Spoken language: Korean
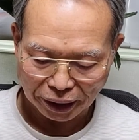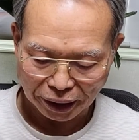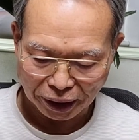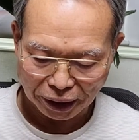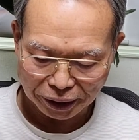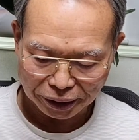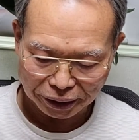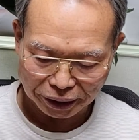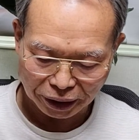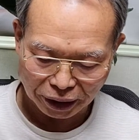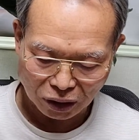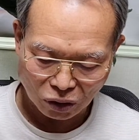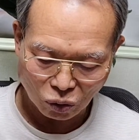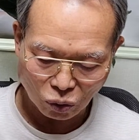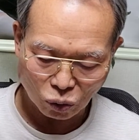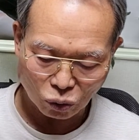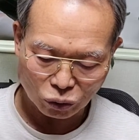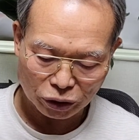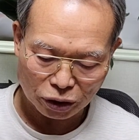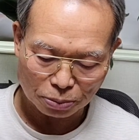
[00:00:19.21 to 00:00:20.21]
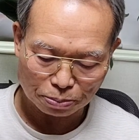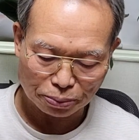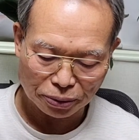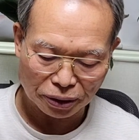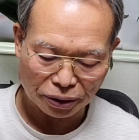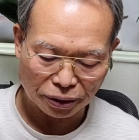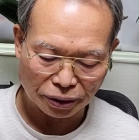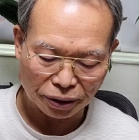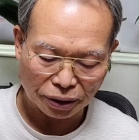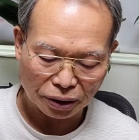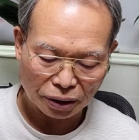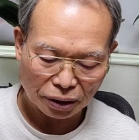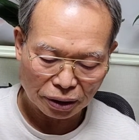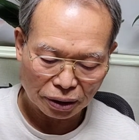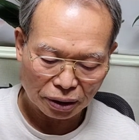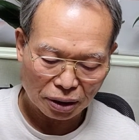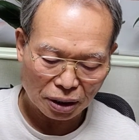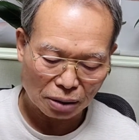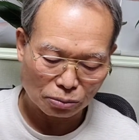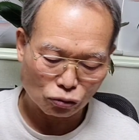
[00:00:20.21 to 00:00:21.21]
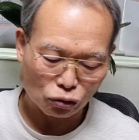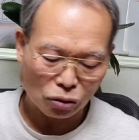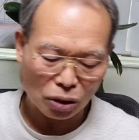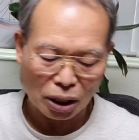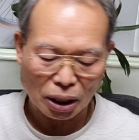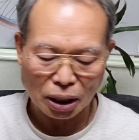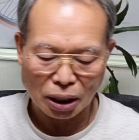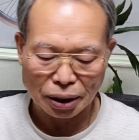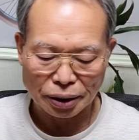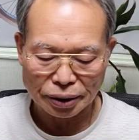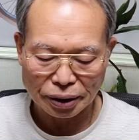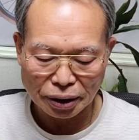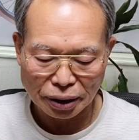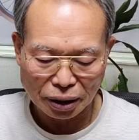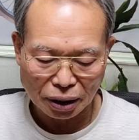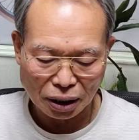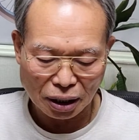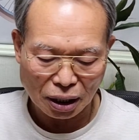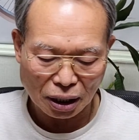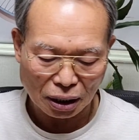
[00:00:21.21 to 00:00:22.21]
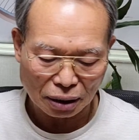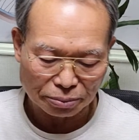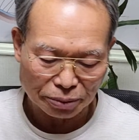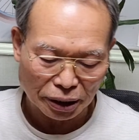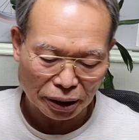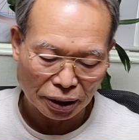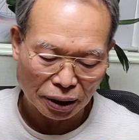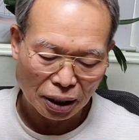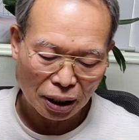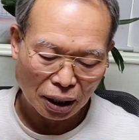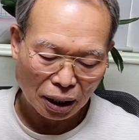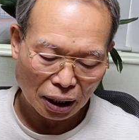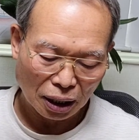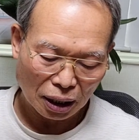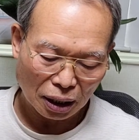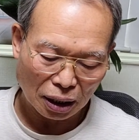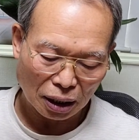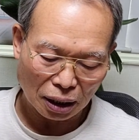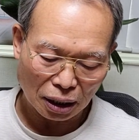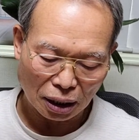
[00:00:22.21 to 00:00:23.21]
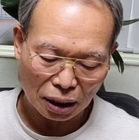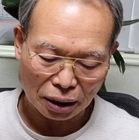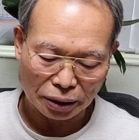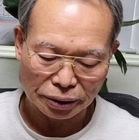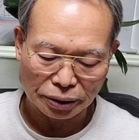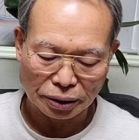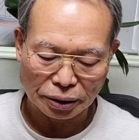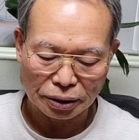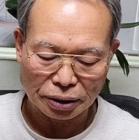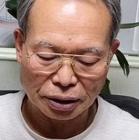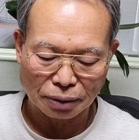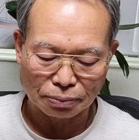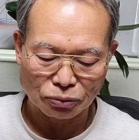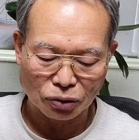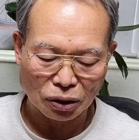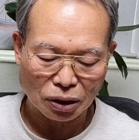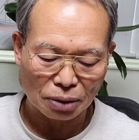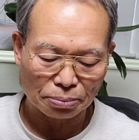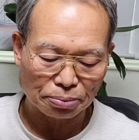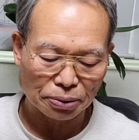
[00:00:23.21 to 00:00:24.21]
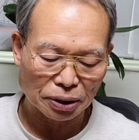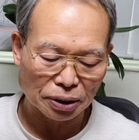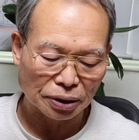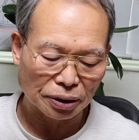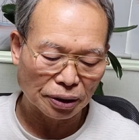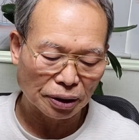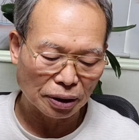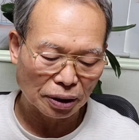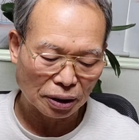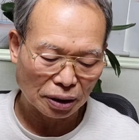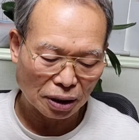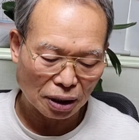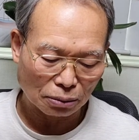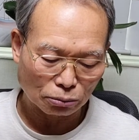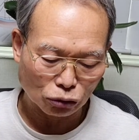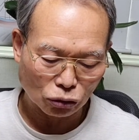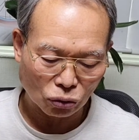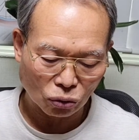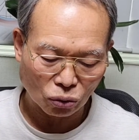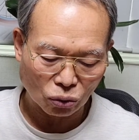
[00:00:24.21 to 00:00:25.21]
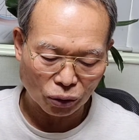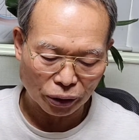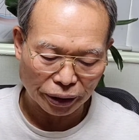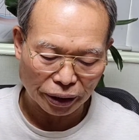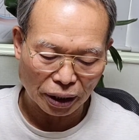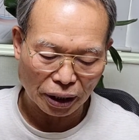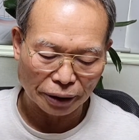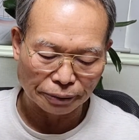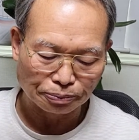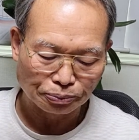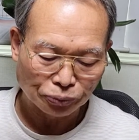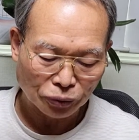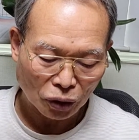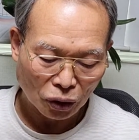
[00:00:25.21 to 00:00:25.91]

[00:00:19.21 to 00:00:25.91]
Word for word: 일찍 꽃이 피는 나무가 있는가 하면 한참 늦게 피는 나무도 있다